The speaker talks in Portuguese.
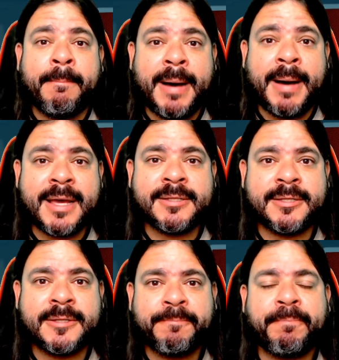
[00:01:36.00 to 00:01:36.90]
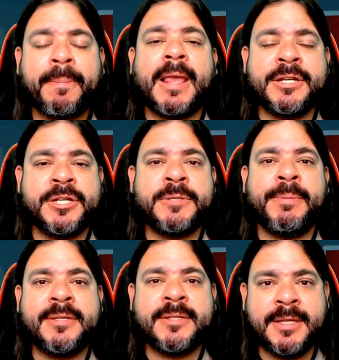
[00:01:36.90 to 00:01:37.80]
Mas a gente
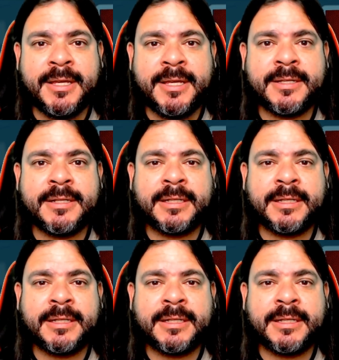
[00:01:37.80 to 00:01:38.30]
precisa